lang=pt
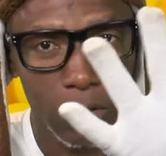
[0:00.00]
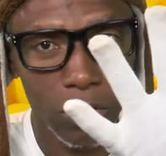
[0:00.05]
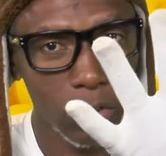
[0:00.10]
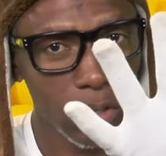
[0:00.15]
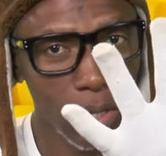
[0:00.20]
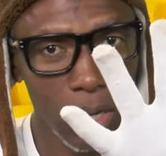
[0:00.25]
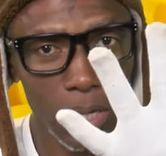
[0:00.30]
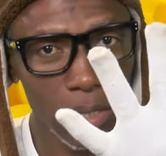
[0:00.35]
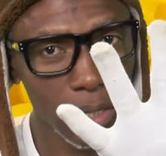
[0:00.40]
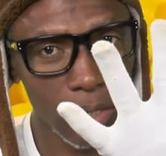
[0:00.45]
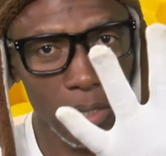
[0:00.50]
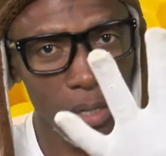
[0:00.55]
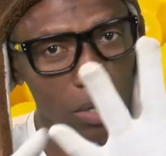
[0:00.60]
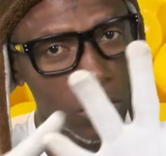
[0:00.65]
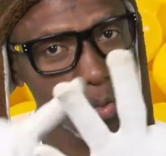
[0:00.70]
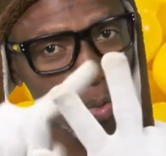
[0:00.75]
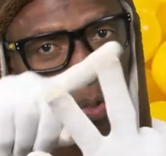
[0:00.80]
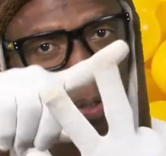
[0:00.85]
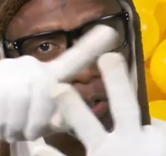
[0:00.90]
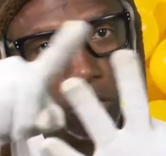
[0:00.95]
Se essas
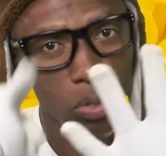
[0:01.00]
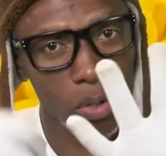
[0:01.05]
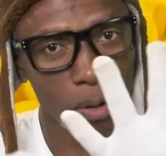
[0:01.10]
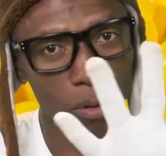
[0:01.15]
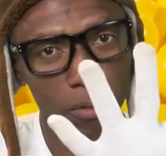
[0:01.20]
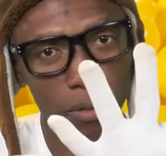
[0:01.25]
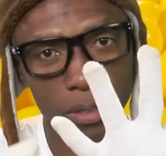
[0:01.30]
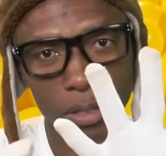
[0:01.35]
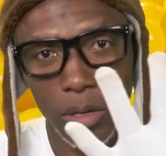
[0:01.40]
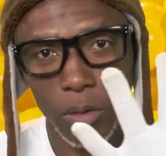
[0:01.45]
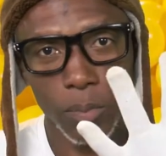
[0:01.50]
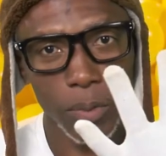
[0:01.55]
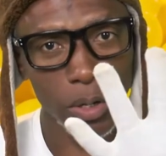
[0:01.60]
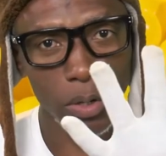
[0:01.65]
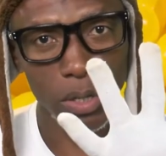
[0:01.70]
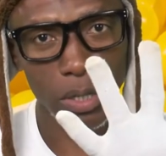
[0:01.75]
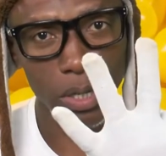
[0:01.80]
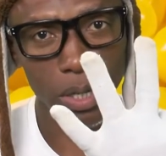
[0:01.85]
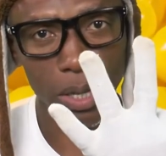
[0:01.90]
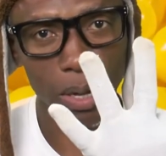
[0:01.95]
três coisas só fazendo para
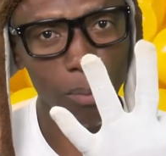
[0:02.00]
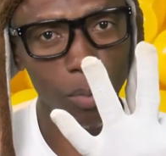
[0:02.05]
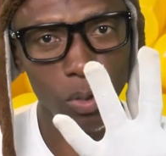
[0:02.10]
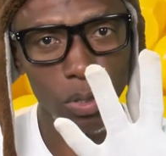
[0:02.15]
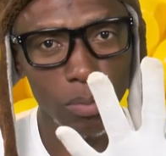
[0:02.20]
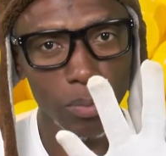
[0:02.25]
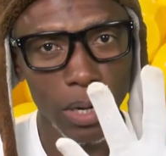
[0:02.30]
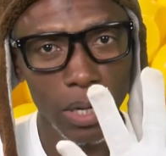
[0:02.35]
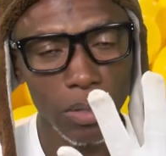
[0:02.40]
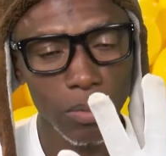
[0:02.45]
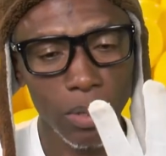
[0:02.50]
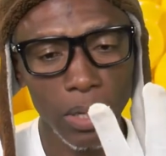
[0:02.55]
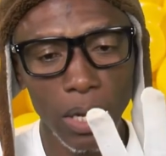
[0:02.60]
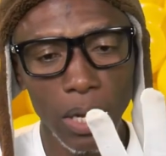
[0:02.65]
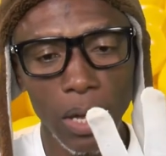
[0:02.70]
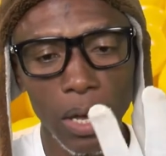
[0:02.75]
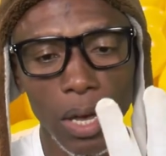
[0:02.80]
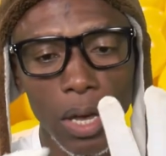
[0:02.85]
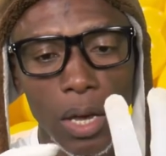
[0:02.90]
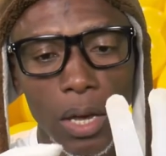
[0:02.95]
nós já tá bom demais,
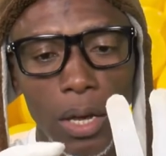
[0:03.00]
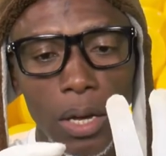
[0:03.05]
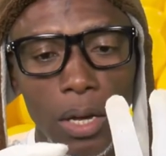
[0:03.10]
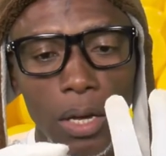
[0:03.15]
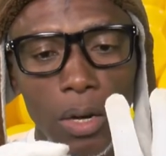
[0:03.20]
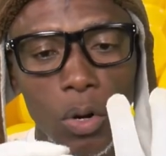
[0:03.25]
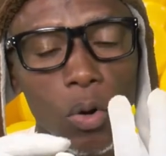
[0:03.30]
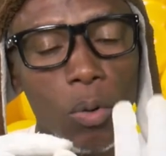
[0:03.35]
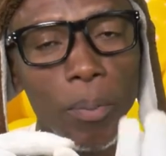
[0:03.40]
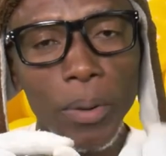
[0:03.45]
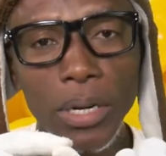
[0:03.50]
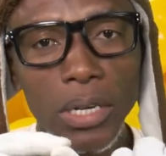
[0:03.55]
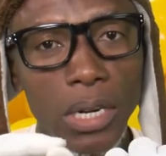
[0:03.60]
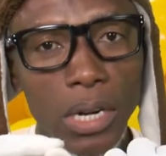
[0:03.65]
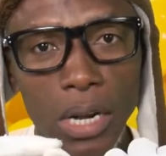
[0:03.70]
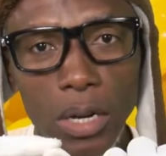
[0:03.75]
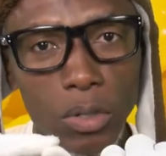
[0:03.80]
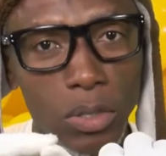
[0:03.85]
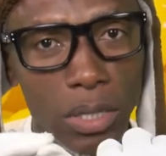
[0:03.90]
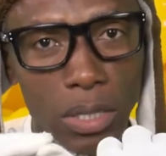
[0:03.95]
porque
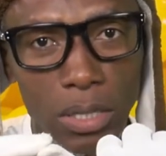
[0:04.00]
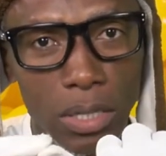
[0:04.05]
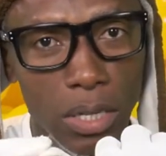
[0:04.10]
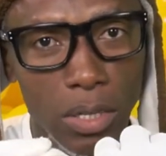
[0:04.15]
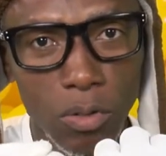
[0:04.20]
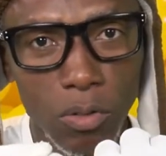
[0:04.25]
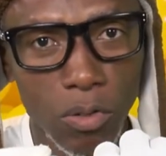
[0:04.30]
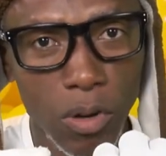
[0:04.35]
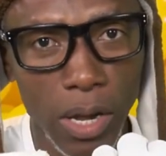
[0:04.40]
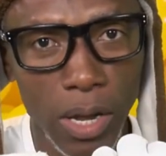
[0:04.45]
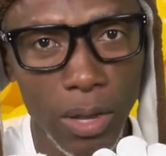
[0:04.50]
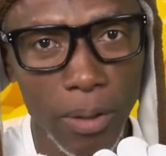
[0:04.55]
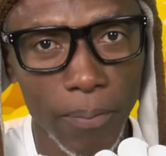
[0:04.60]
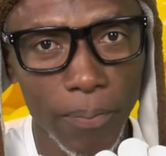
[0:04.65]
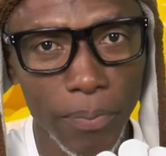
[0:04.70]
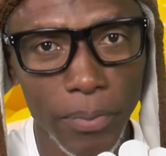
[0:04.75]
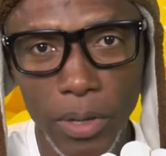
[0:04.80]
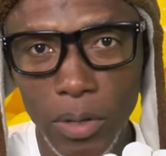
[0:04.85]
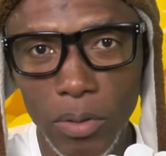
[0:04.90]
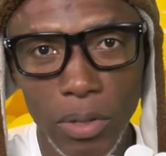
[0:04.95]
compartilhar eu sei que vocês não vai.
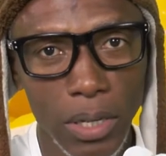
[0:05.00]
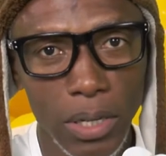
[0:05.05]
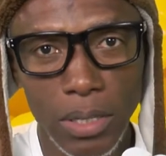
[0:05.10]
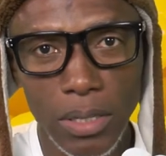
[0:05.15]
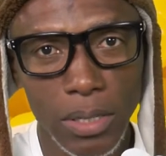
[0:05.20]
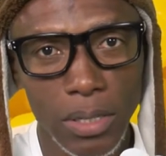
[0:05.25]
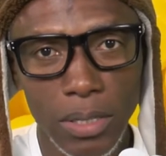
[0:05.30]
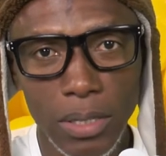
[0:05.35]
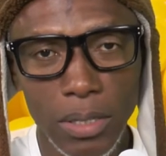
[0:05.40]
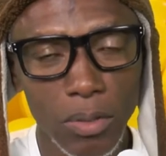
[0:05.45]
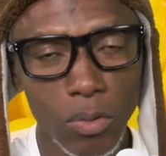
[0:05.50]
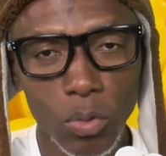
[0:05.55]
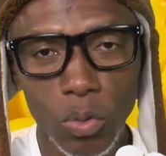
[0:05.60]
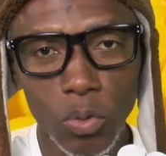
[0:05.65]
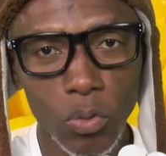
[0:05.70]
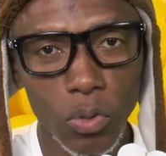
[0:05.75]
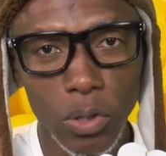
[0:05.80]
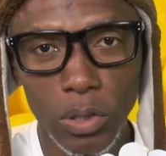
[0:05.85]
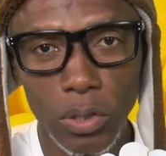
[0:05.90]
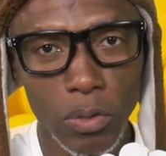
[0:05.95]
Eu não tenho necessidade,
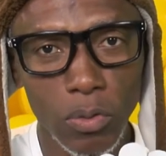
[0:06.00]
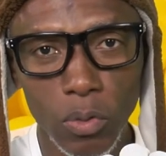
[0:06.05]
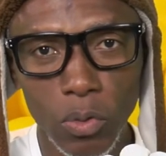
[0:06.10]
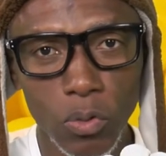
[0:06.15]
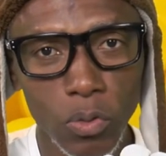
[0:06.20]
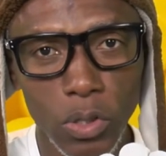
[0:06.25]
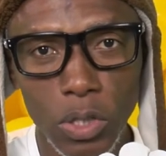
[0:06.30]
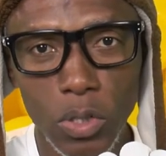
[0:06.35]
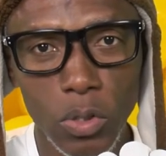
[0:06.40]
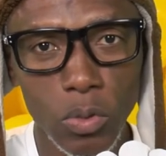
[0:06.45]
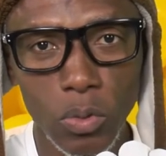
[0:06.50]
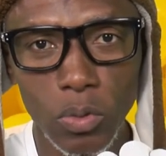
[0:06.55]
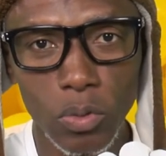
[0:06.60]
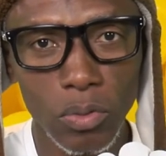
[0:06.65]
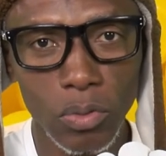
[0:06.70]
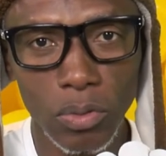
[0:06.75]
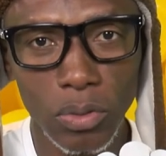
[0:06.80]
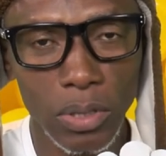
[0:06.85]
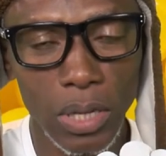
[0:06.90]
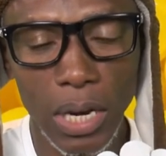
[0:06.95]
o, vídeo
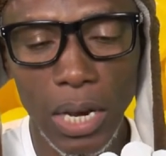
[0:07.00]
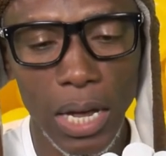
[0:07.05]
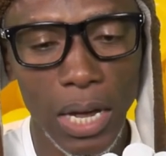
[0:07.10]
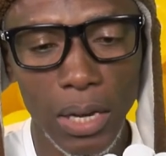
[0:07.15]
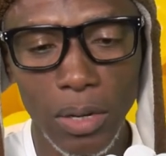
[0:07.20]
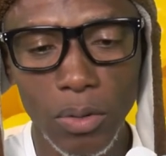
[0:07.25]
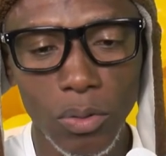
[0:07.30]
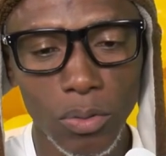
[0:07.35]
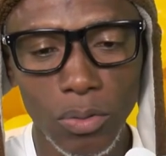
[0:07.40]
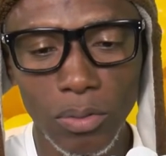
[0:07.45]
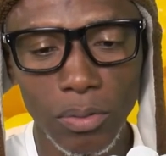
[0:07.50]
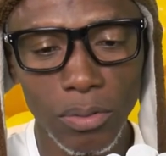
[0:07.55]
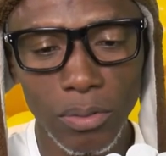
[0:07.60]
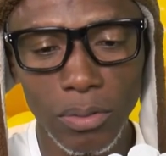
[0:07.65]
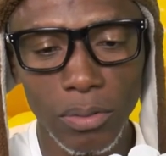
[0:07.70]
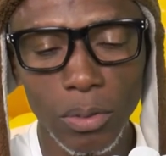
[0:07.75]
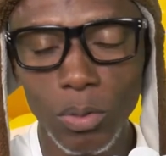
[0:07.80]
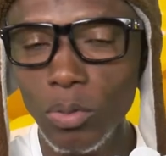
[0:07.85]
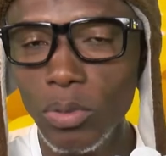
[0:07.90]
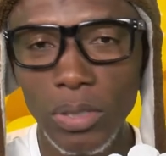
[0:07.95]
não, sei lá, não,
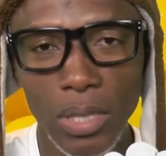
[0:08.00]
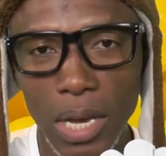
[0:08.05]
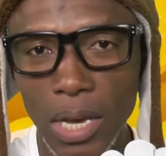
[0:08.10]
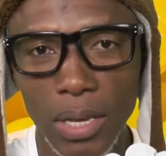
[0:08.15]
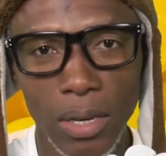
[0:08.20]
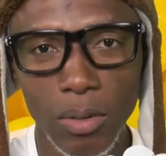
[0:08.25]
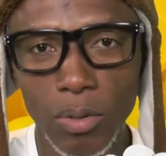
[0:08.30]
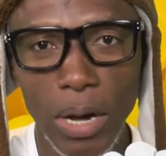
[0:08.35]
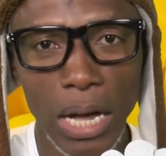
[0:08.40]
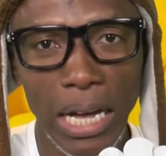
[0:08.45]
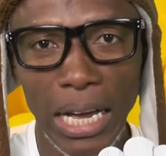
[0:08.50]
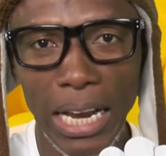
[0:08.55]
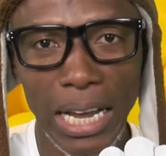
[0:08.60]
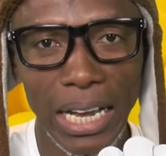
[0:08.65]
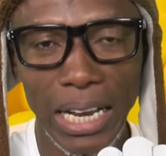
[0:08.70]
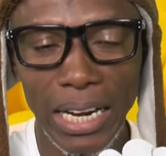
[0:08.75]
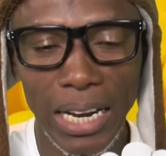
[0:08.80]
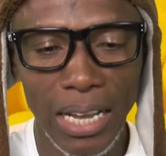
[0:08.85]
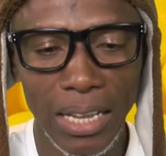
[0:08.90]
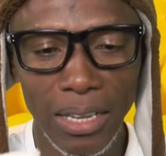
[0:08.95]
não sei, não
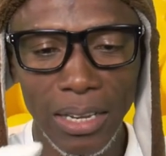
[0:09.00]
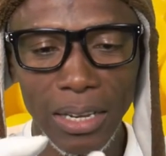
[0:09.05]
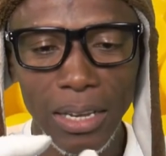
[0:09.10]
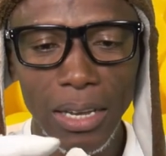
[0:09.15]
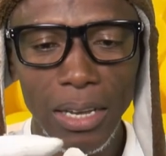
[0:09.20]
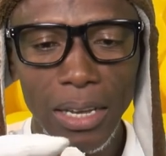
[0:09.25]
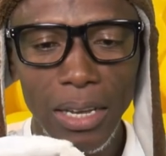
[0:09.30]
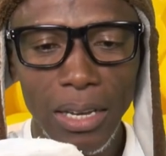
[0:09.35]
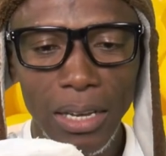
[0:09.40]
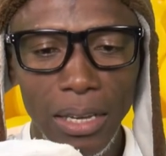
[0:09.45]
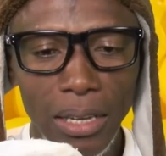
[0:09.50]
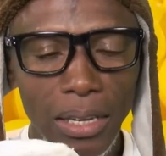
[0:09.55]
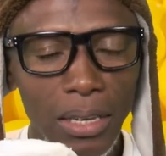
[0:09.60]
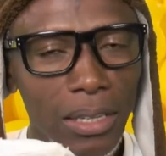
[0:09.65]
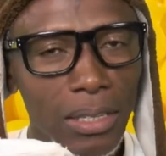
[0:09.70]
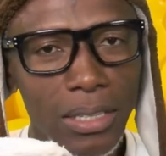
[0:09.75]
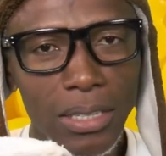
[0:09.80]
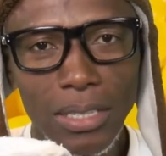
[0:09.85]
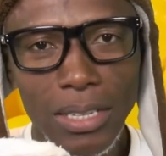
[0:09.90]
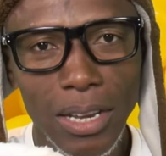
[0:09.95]
agrega nada.
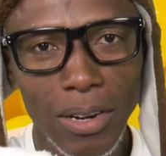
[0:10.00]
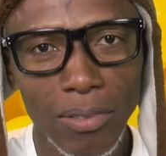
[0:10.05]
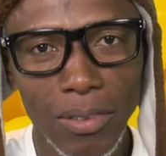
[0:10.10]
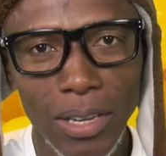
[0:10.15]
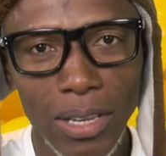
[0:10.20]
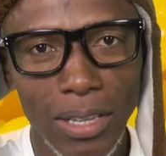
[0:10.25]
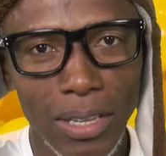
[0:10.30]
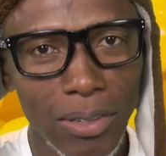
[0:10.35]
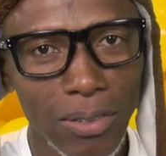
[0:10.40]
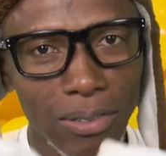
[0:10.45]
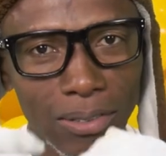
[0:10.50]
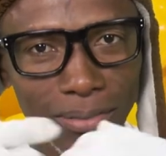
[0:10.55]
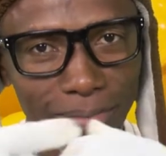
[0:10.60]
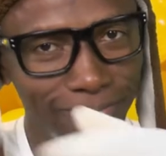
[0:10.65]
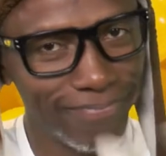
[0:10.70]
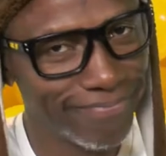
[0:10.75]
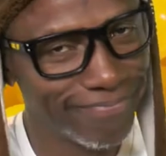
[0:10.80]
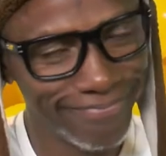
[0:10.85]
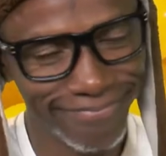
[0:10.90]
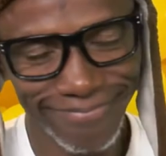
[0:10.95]
E se inscrever então?
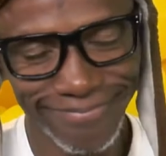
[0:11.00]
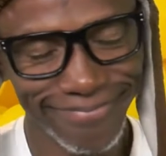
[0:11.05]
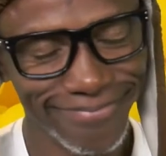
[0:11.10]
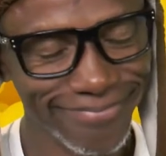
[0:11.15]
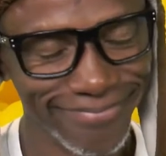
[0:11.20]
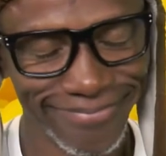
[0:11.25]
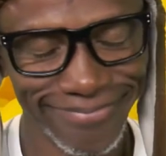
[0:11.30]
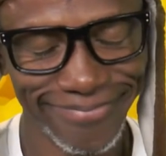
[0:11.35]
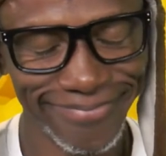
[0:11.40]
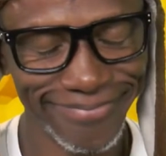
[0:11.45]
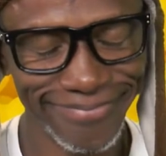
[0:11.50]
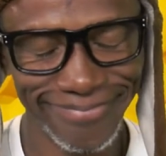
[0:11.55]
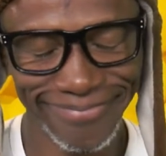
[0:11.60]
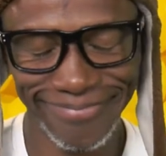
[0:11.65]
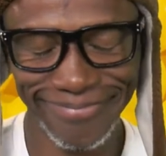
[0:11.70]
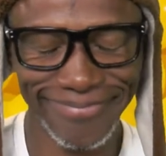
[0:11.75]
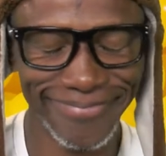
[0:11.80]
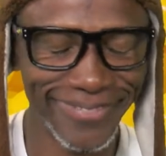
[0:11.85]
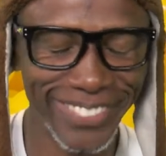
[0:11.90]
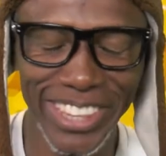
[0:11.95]
Oh
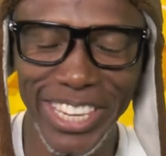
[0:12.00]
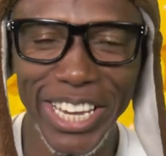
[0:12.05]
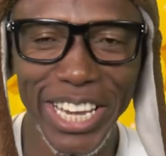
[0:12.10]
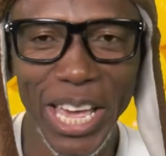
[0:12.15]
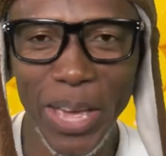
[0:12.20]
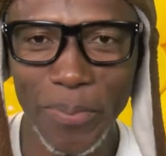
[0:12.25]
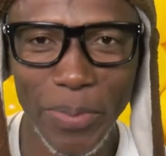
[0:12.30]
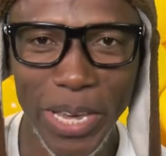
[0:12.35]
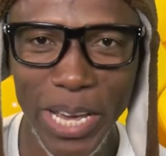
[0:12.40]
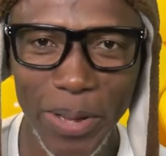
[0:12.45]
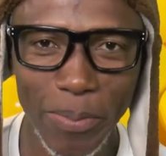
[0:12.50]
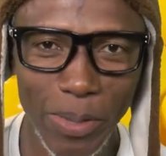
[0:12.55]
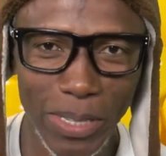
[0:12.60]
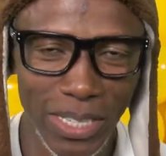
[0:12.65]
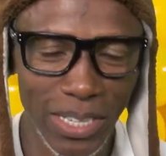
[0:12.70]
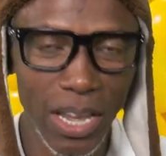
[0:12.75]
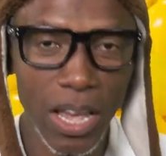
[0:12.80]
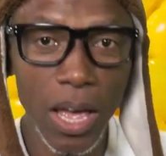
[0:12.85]
não! Ninguém me ama.